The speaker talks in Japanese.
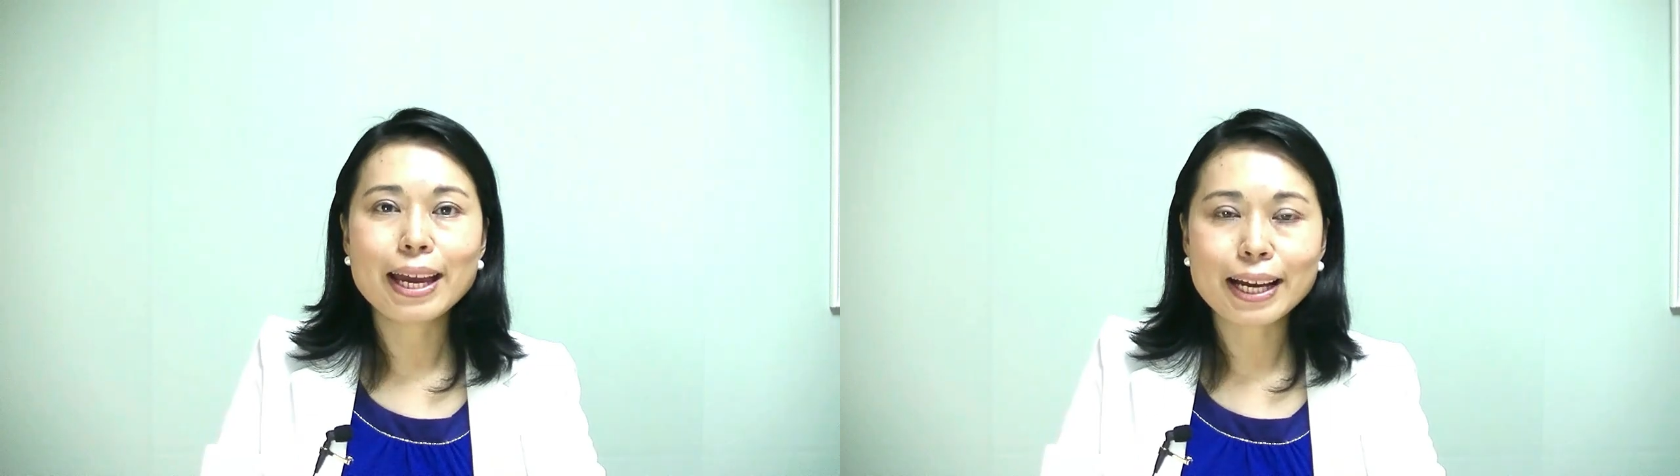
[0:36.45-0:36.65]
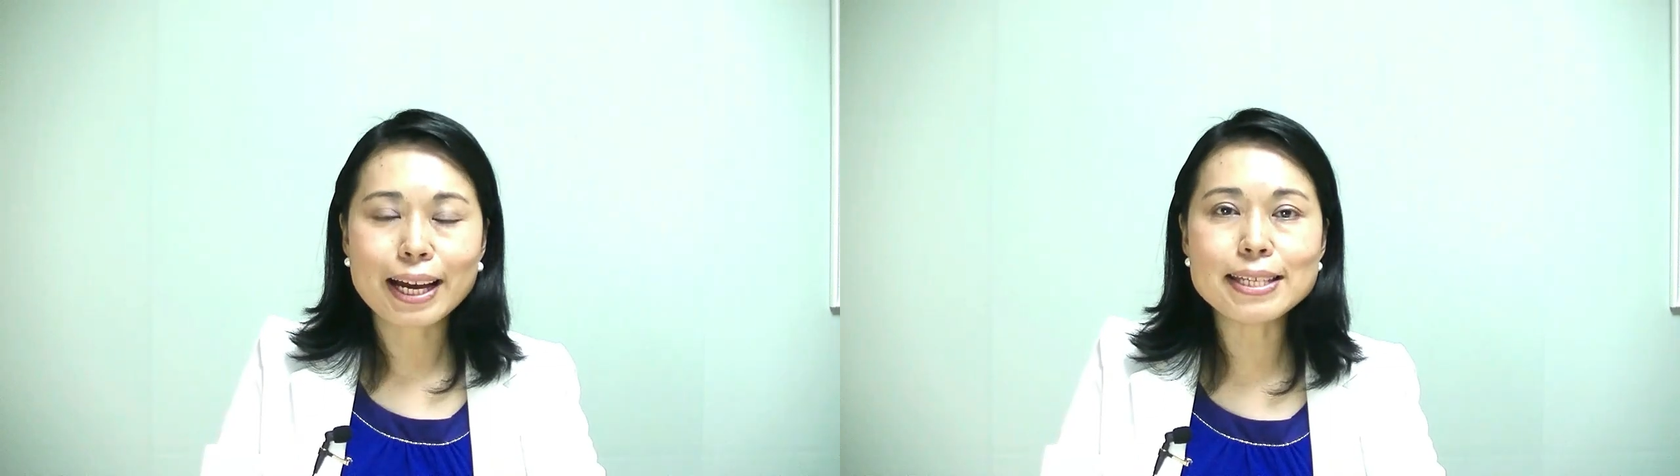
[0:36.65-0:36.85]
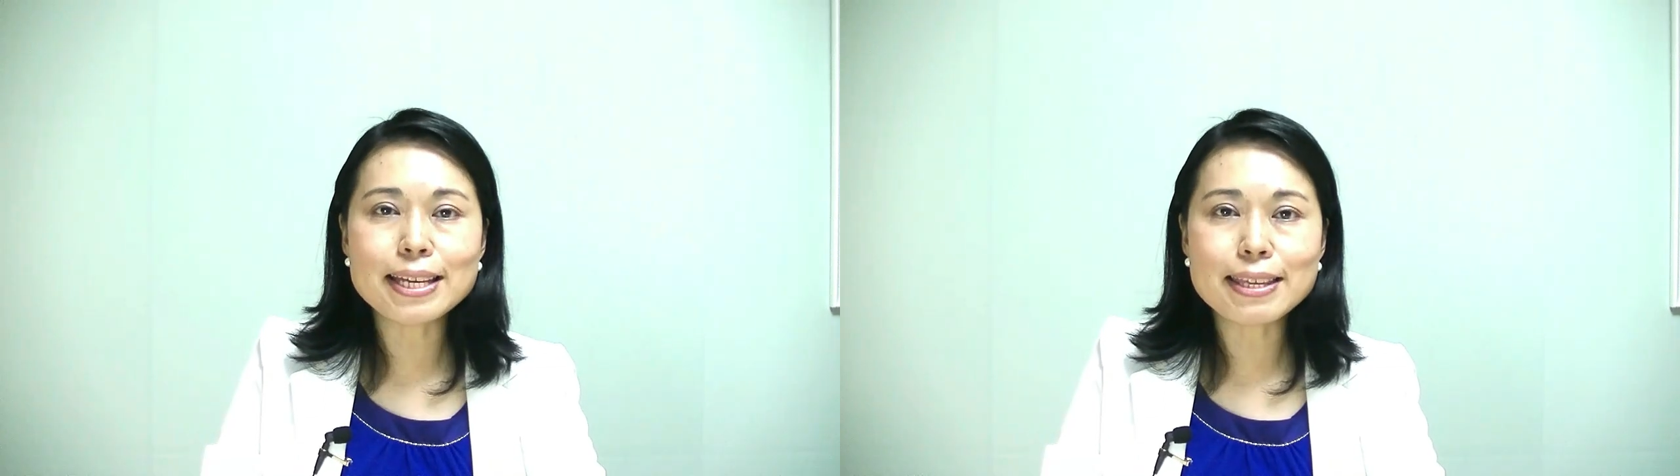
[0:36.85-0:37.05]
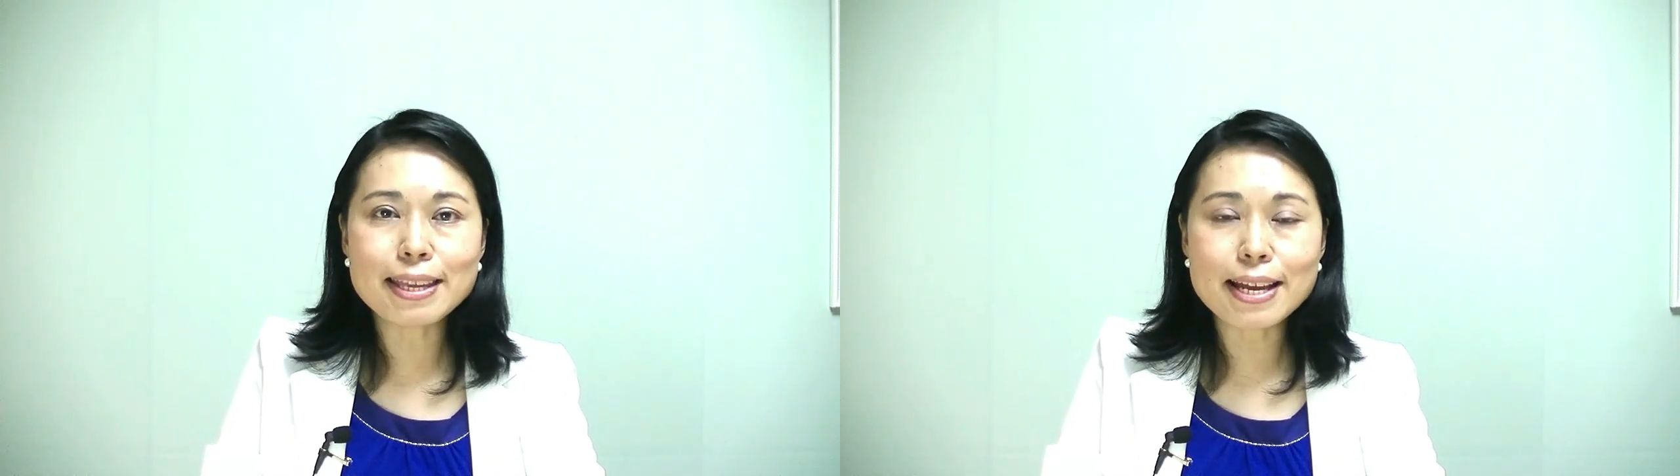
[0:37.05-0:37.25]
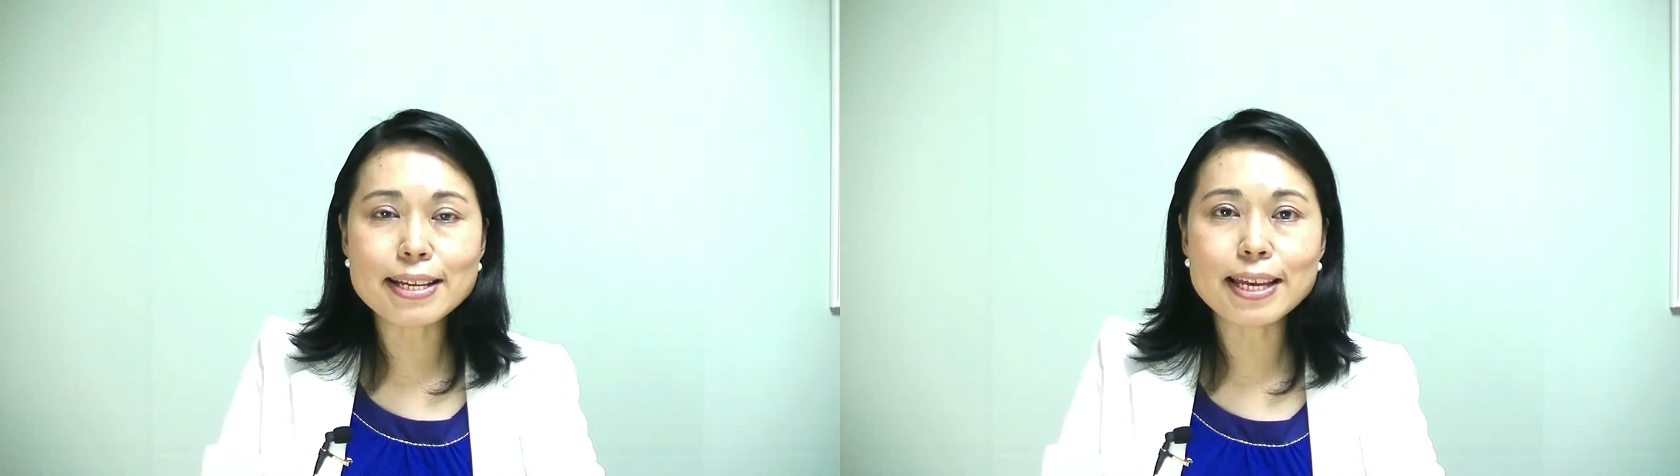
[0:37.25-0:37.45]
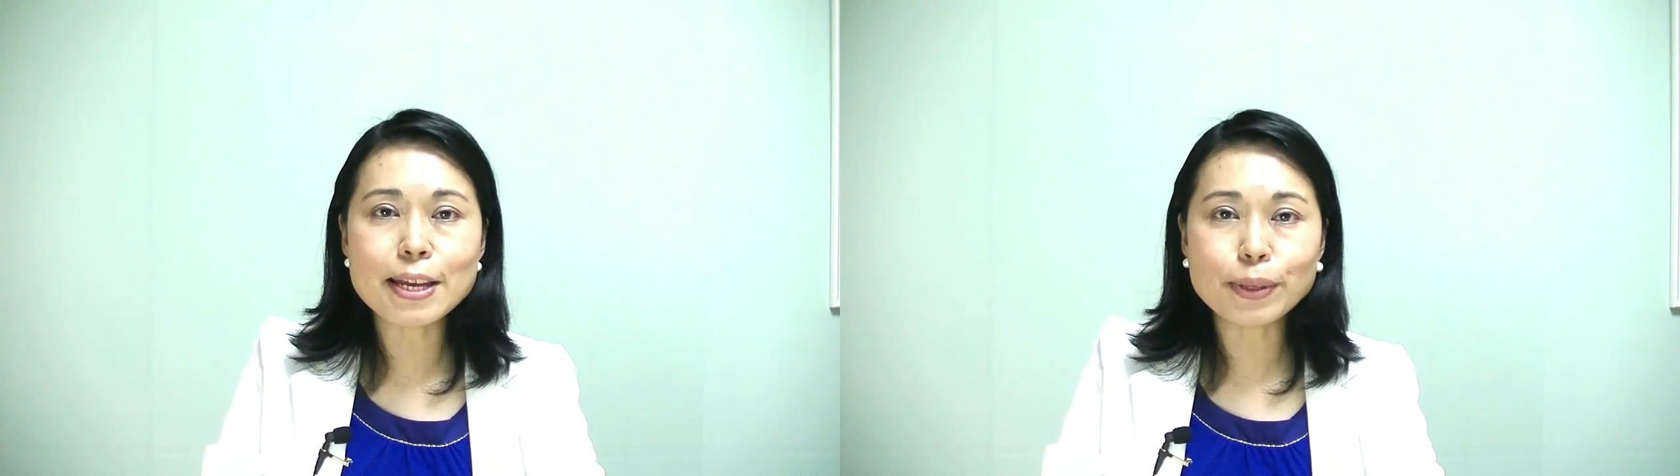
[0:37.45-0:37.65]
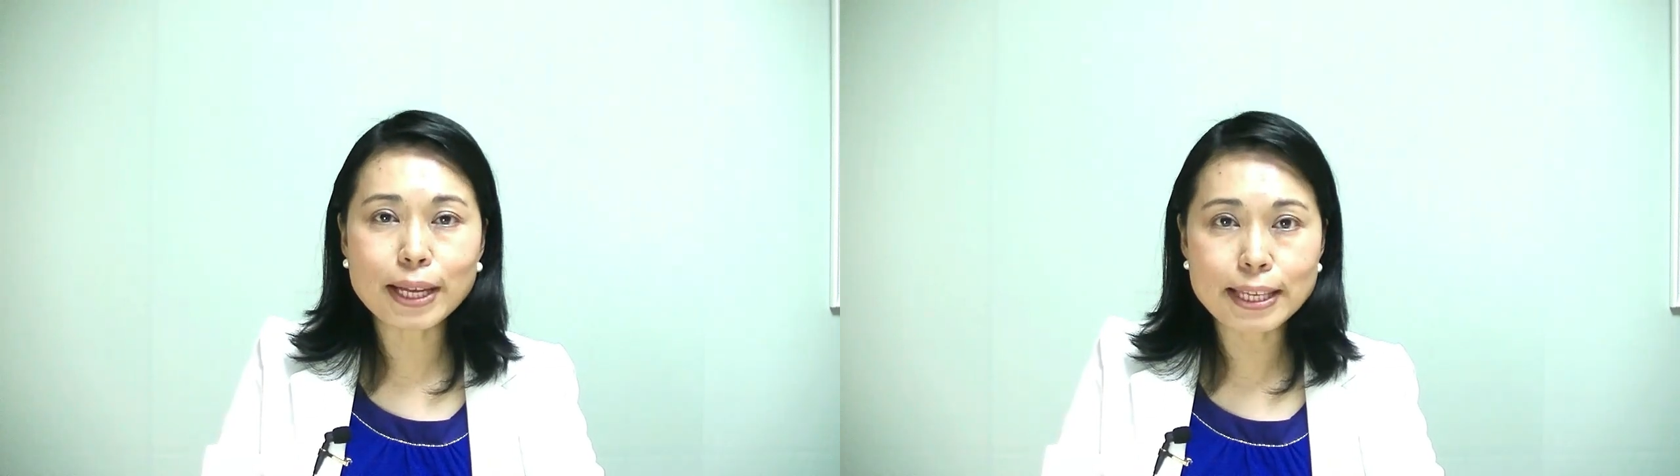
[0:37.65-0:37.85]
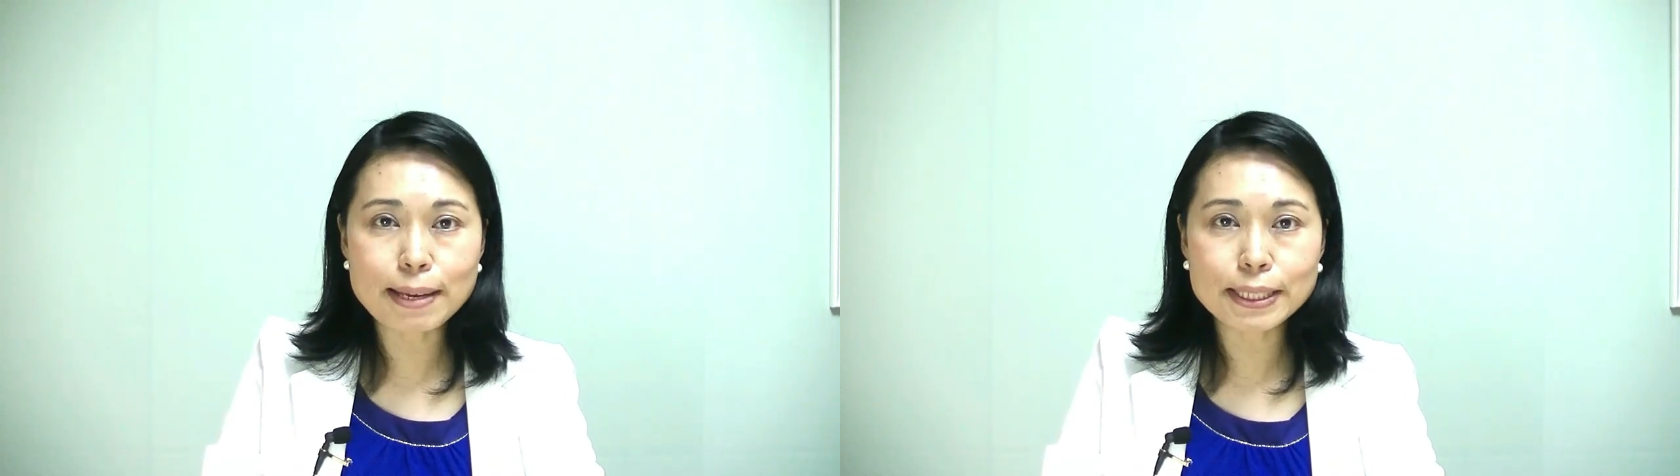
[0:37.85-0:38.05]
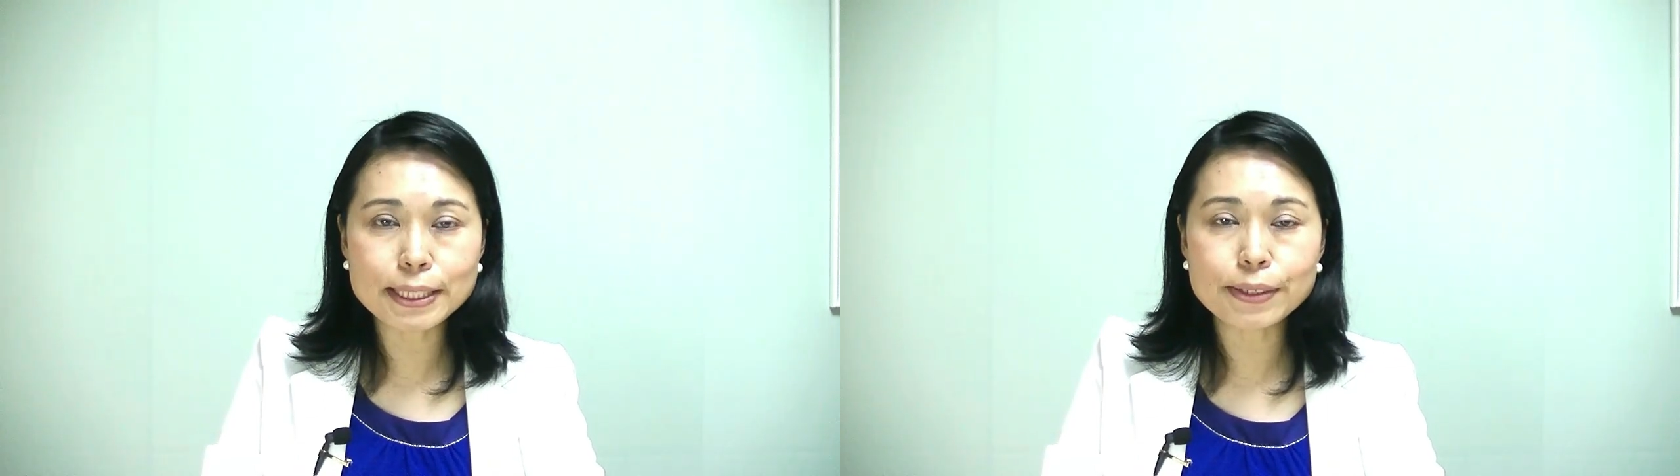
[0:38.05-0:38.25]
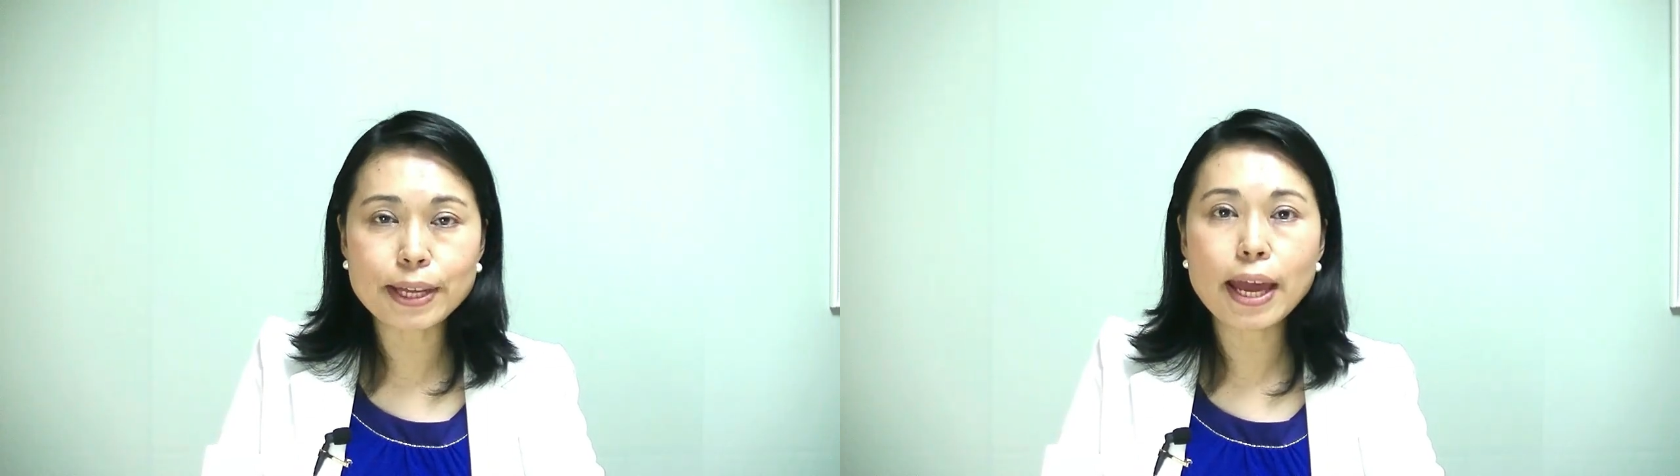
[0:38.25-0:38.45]
完全定員制となっていま
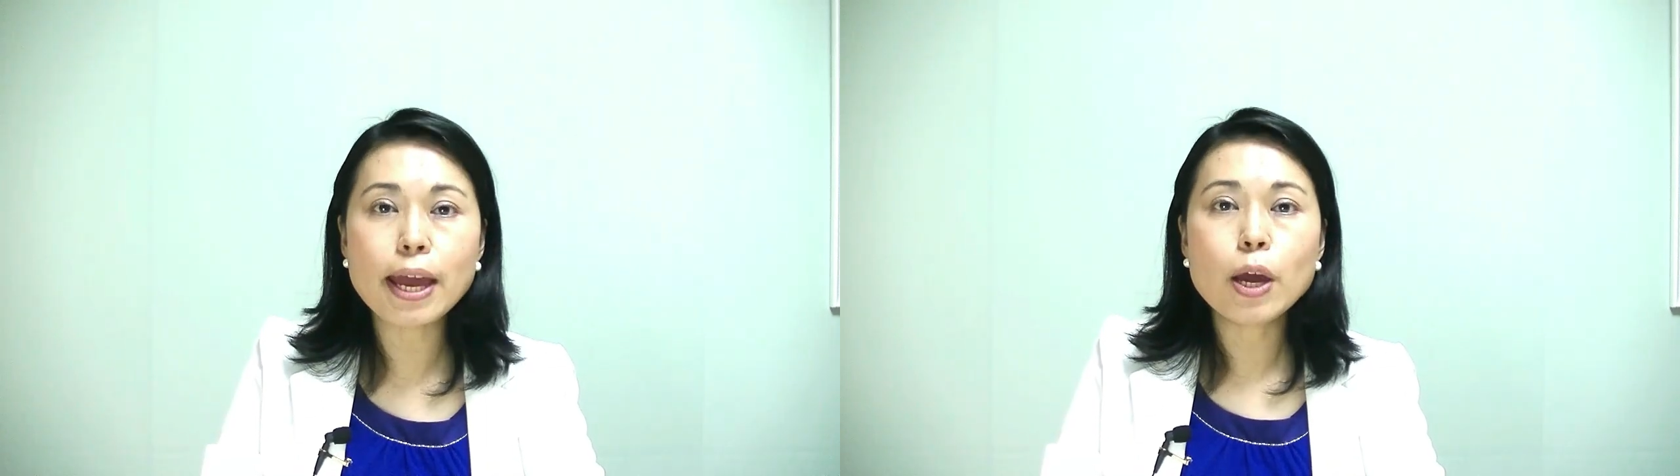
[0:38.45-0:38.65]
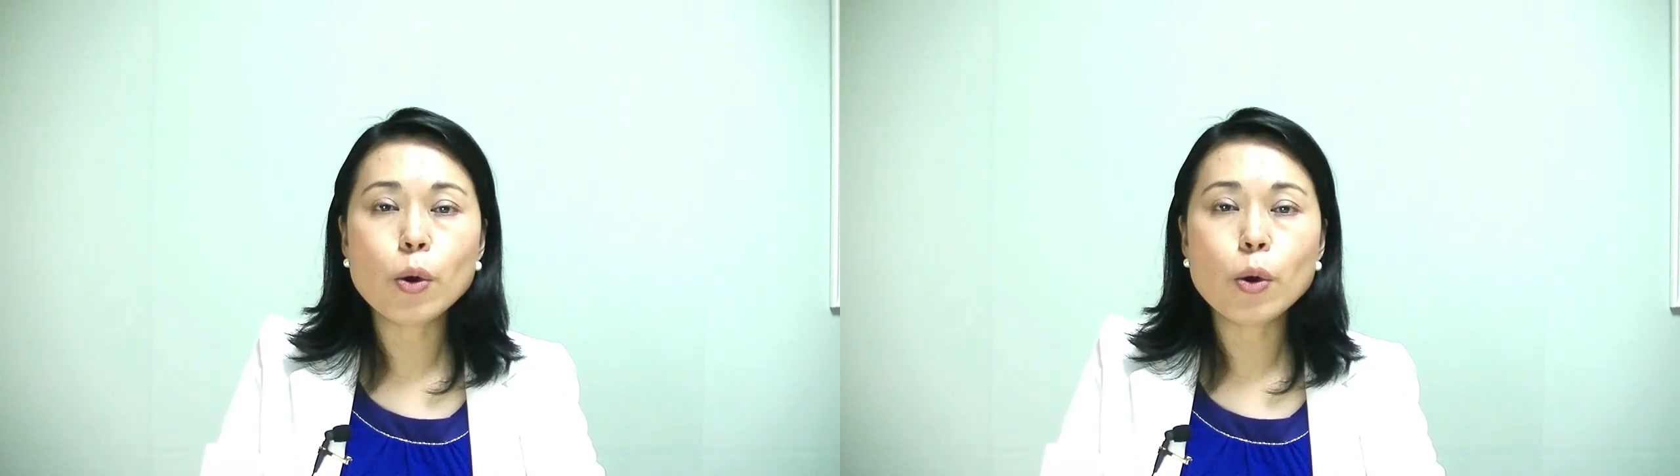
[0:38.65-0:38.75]
すので、